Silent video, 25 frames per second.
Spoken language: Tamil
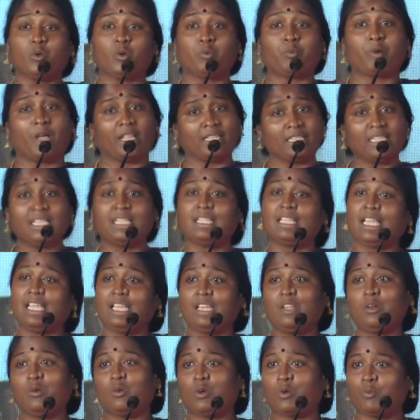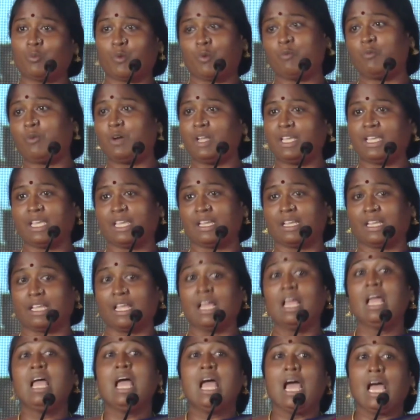கொடுப்பேன் அந்த தைரியம் ஒரு பொம்பளைக்கு இருக்குது